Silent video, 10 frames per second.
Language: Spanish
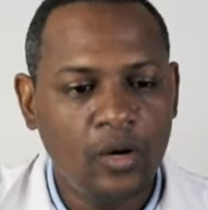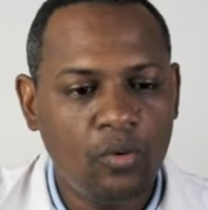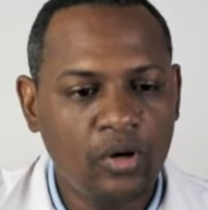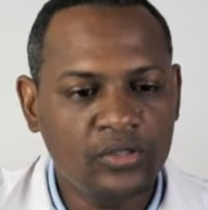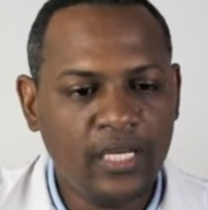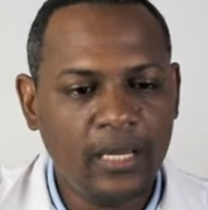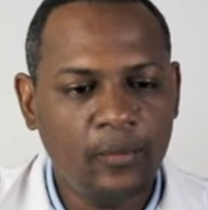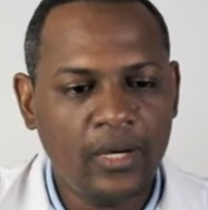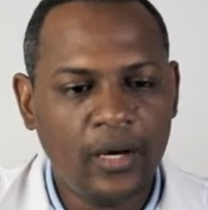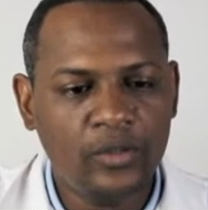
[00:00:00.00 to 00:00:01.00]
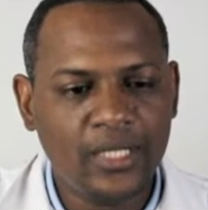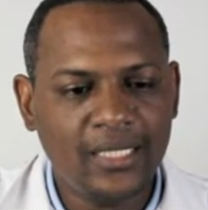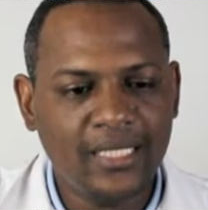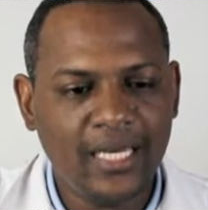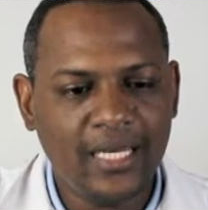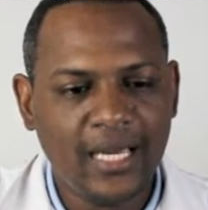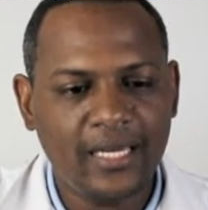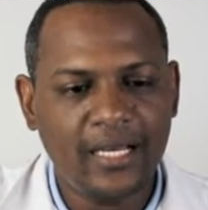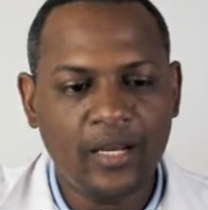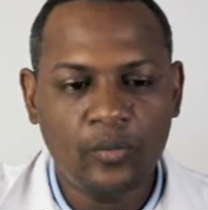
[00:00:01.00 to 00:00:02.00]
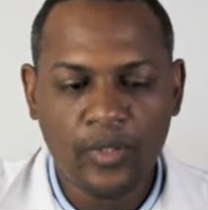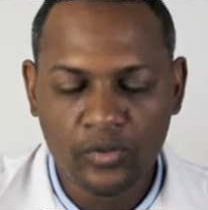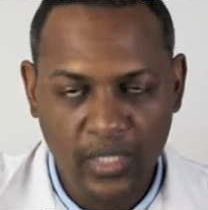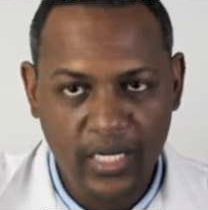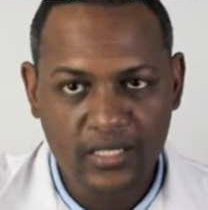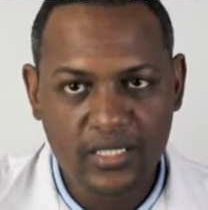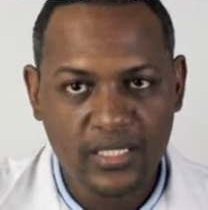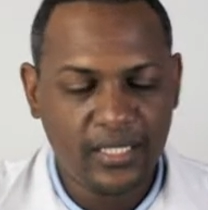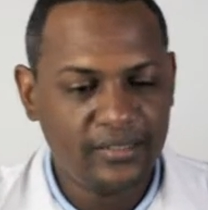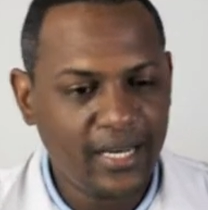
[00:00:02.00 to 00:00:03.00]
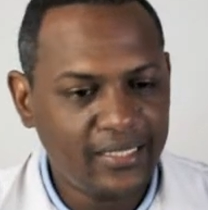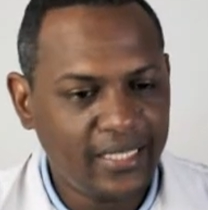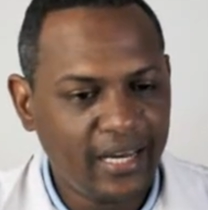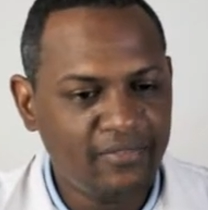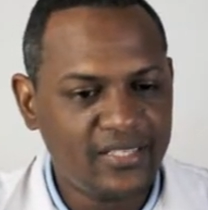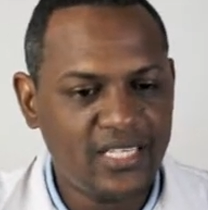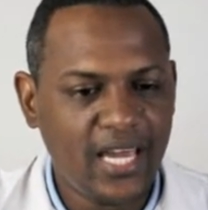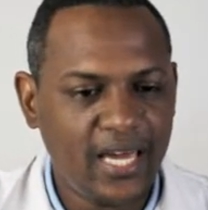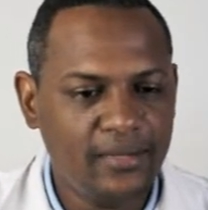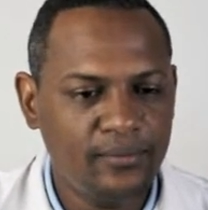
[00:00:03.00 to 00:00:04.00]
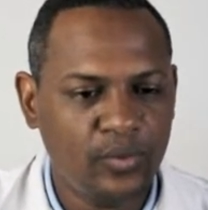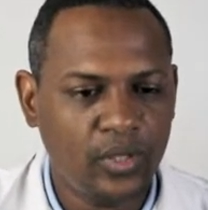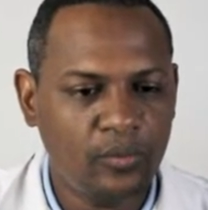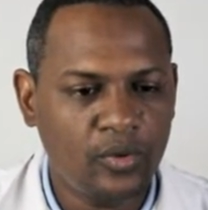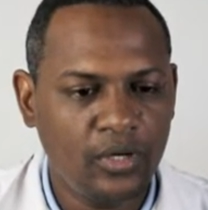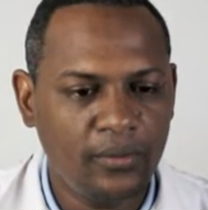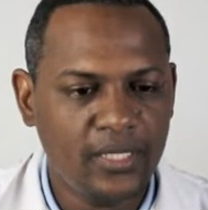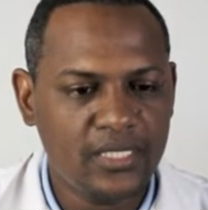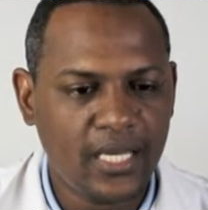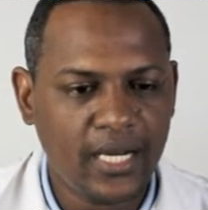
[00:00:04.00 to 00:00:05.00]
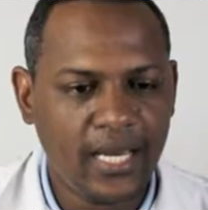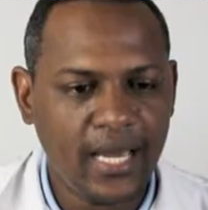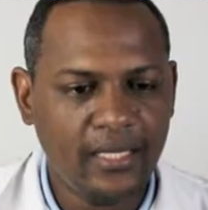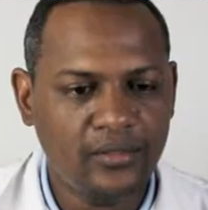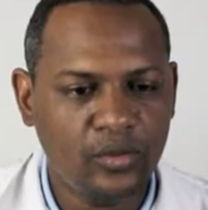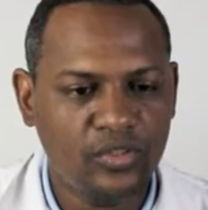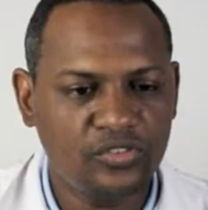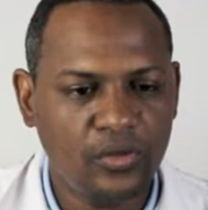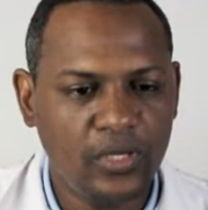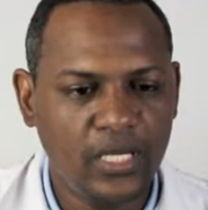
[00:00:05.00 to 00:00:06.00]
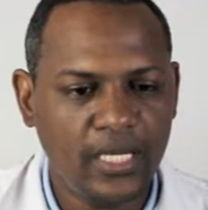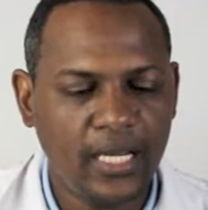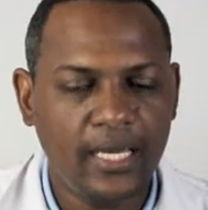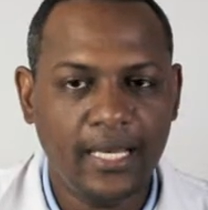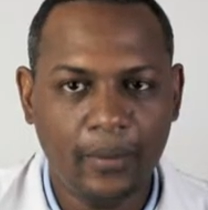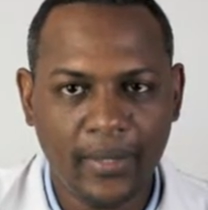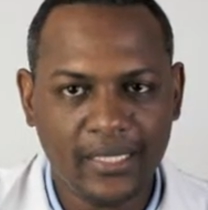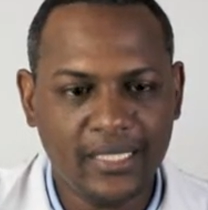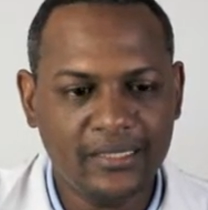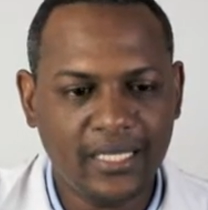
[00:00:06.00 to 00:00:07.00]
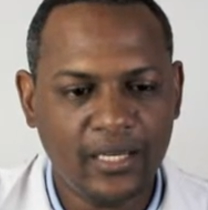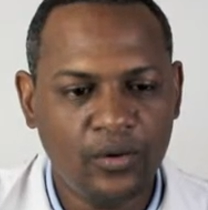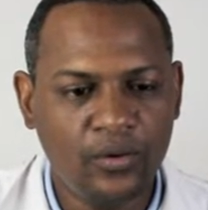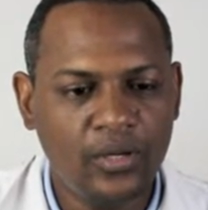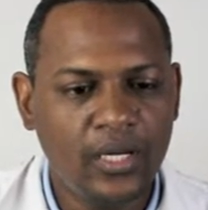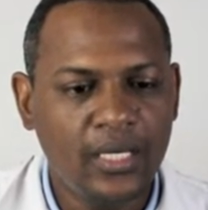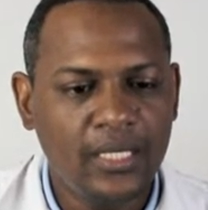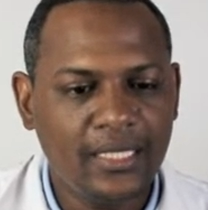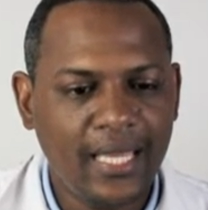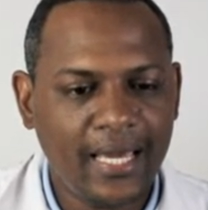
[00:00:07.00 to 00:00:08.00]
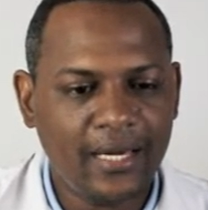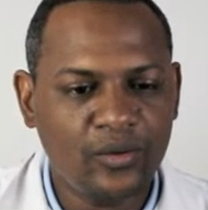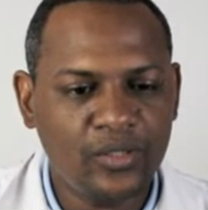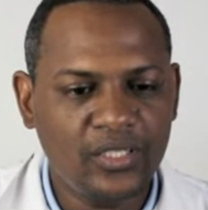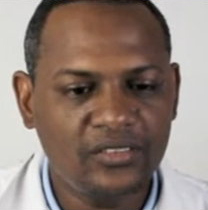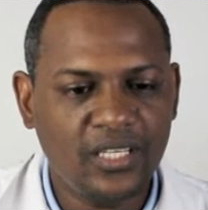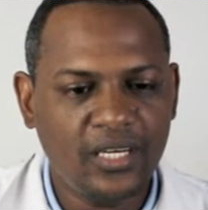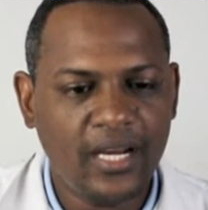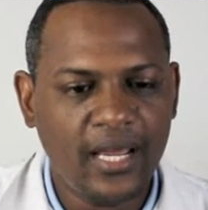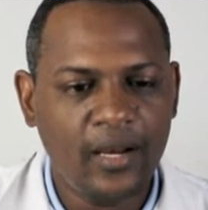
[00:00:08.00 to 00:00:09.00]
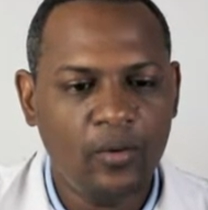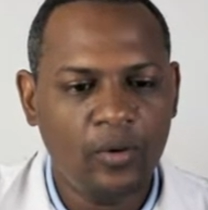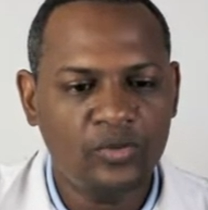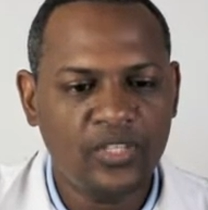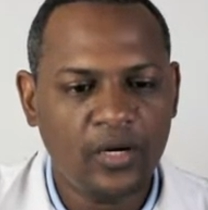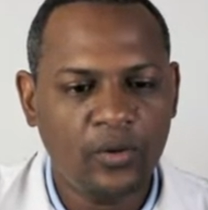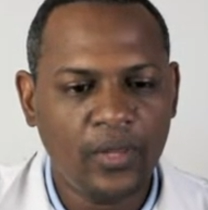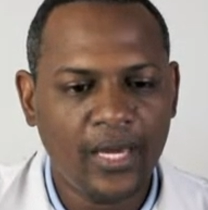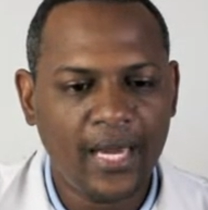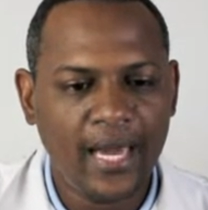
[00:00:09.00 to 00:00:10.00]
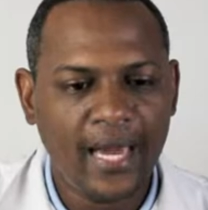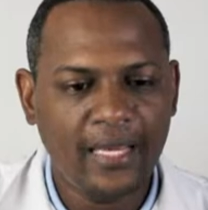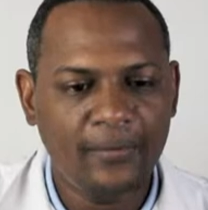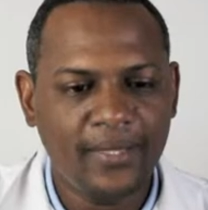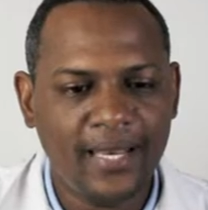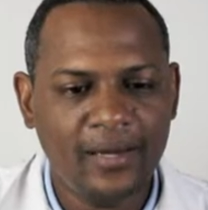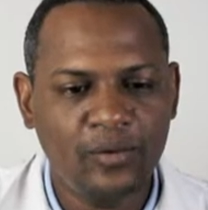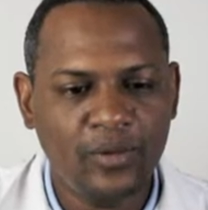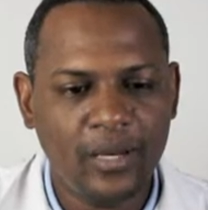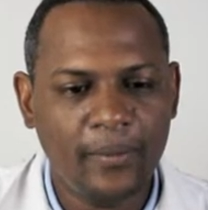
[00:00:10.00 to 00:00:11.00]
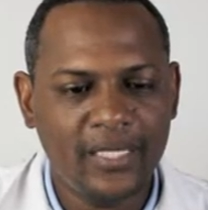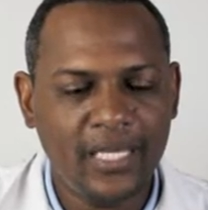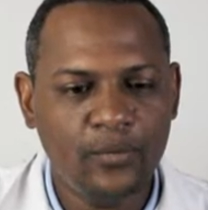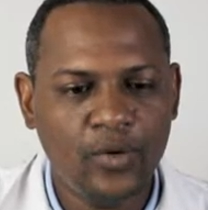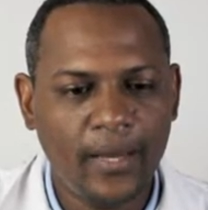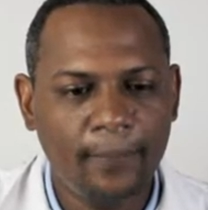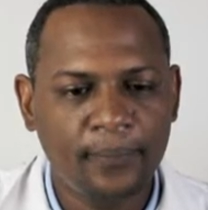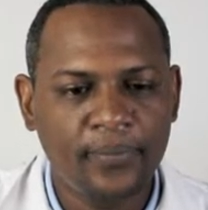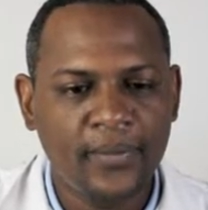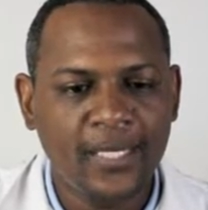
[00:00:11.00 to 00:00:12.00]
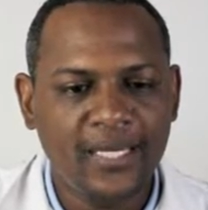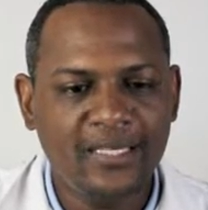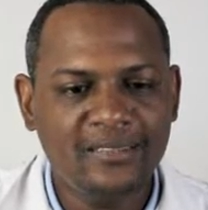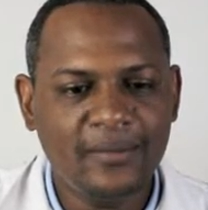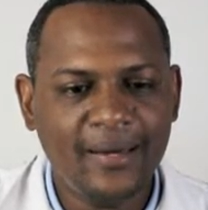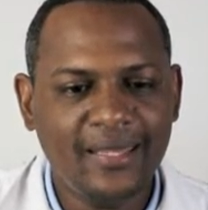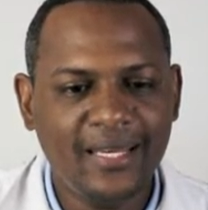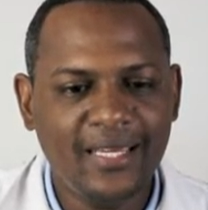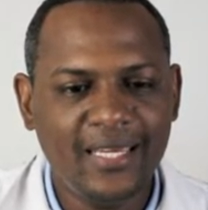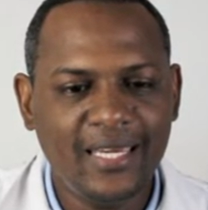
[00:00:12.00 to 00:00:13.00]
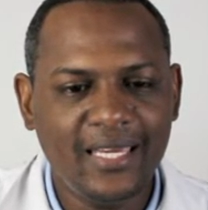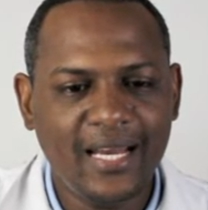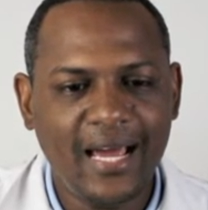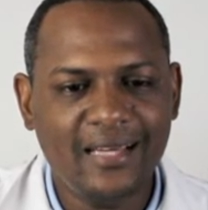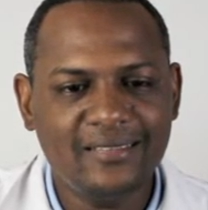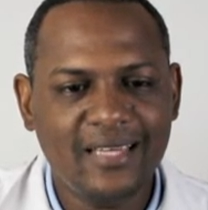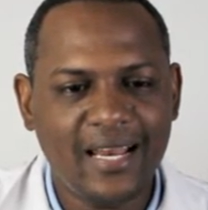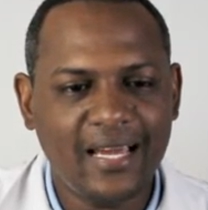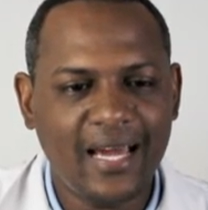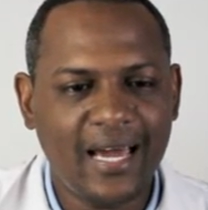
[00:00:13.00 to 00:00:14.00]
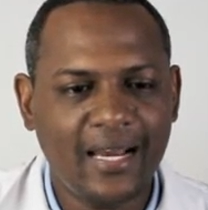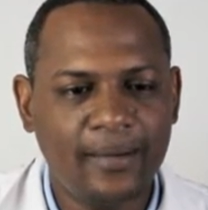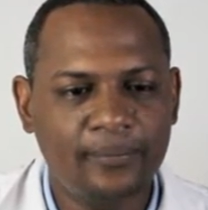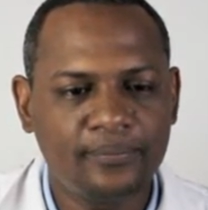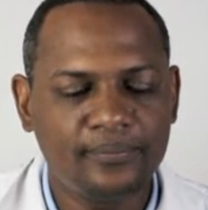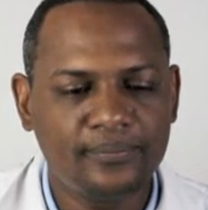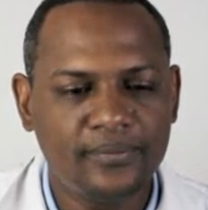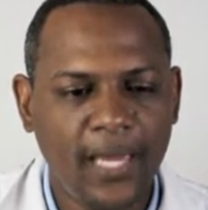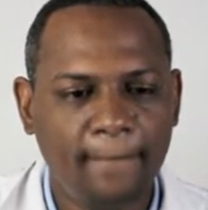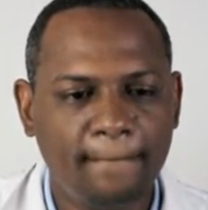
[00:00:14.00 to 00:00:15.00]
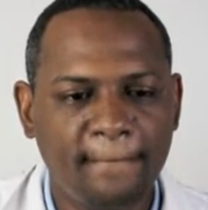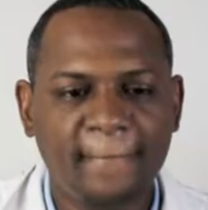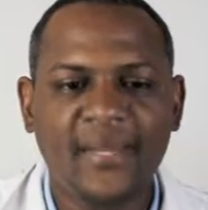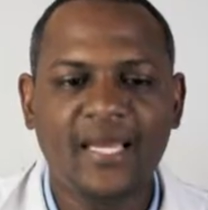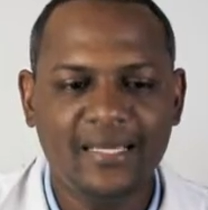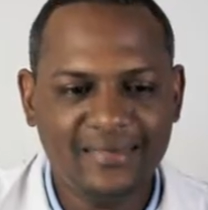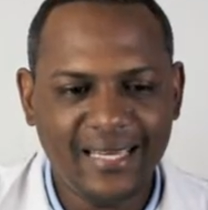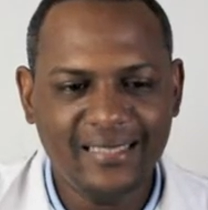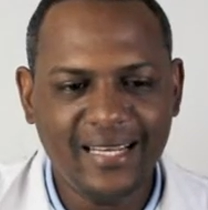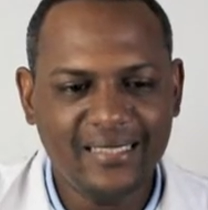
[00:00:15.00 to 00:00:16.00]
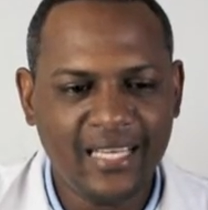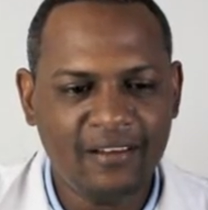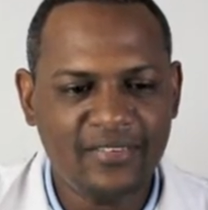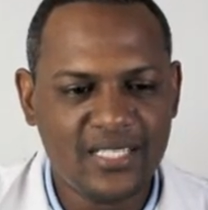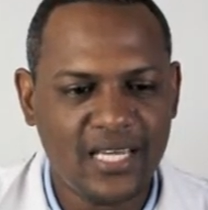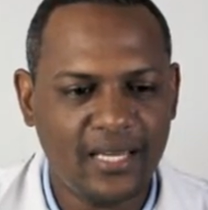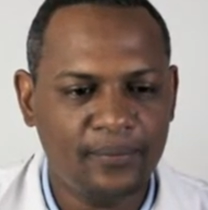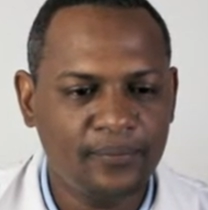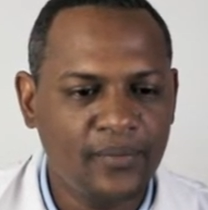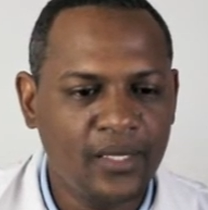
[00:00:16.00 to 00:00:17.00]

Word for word: Luego tenemos la otra arteria, que es la número 3, que es la arteria facial, podemos evidenciar acá, donde se origina, en la parte anterior de la carótida externa, luego se acoda acá a nivel del ángulo de la mandíbula y se va a dirigir hacia la cara. Bien, esa es la arteria facial.